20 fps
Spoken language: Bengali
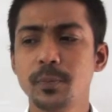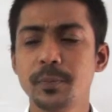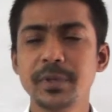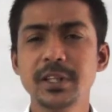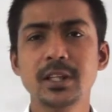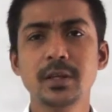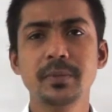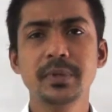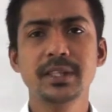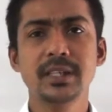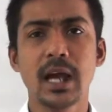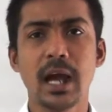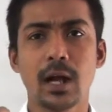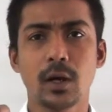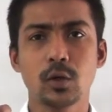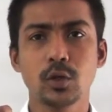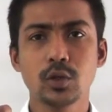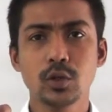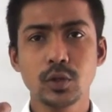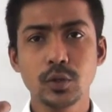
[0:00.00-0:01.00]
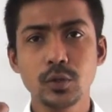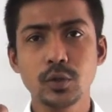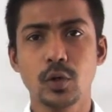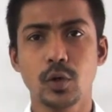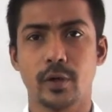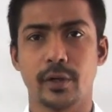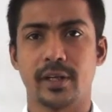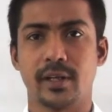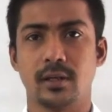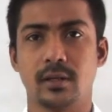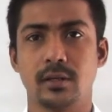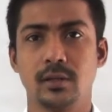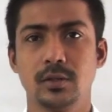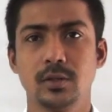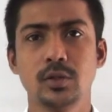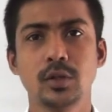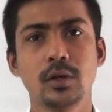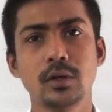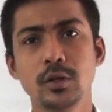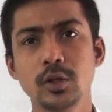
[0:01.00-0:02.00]
পৃথিবী যে আকর্ষণ করে
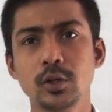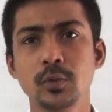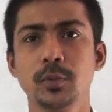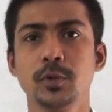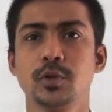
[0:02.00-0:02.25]
সকল